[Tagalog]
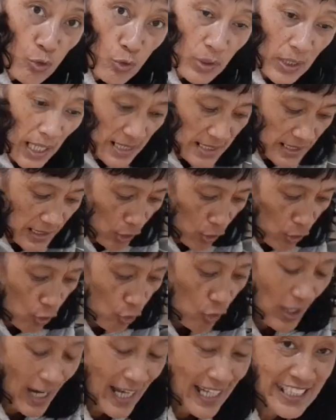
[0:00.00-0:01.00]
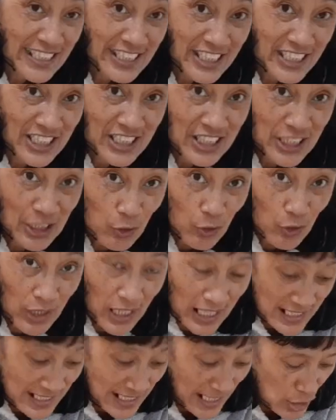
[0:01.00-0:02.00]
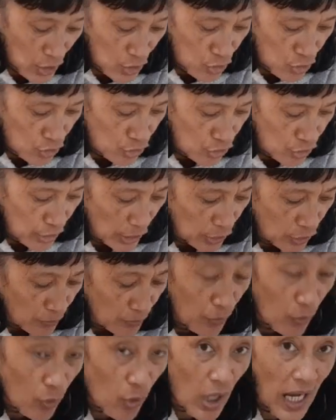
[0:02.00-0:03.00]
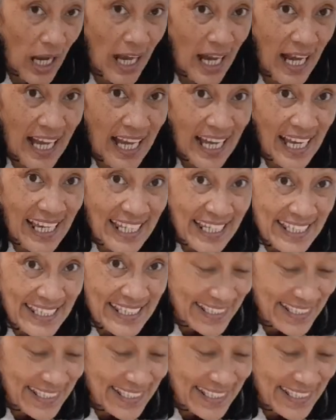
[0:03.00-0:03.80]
ang asang ko. ko lang sa inyo. Ito po ay